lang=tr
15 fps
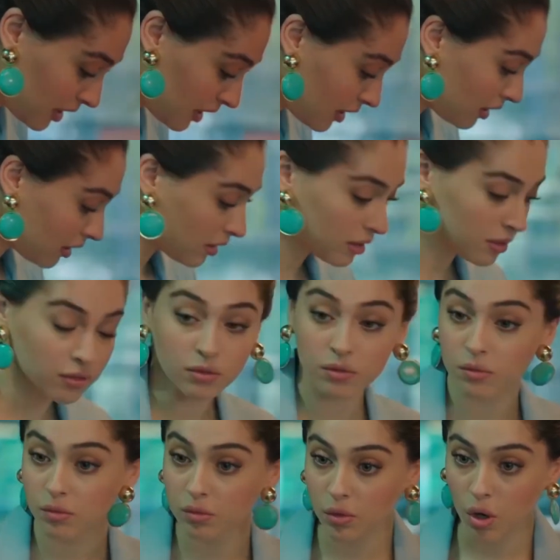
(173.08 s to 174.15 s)
bir de
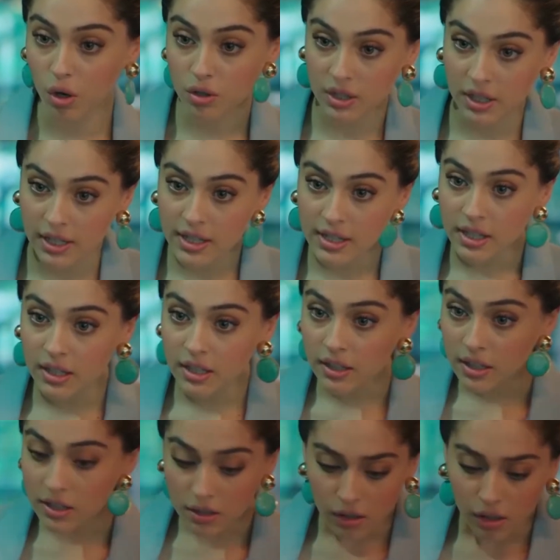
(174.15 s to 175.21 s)
görseli
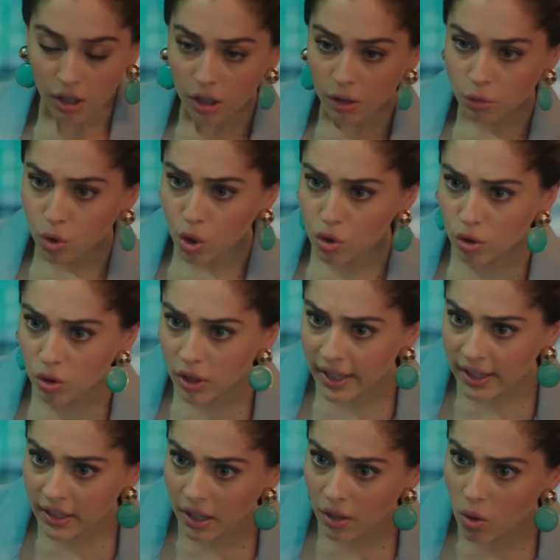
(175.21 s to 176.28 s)
istediniz. Çocuk
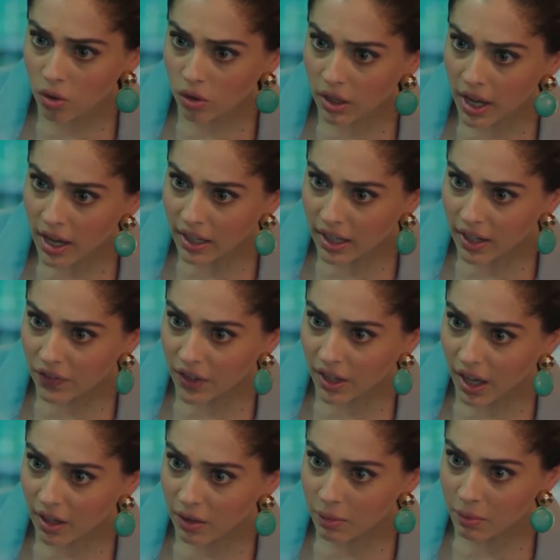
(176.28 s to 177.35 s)
yerinde yoktu ya
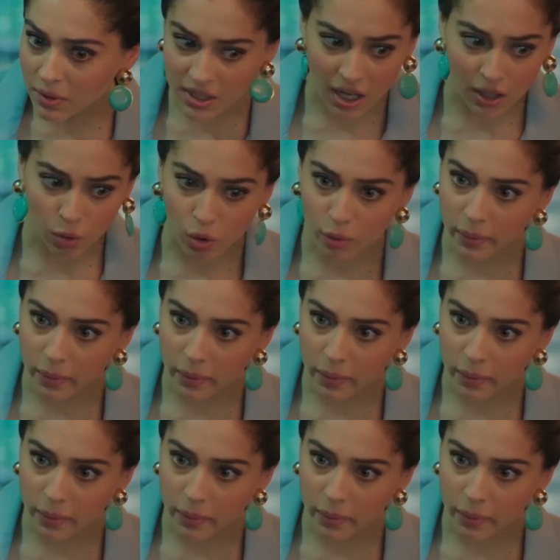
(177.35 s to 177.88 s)
grafiker. Bir saat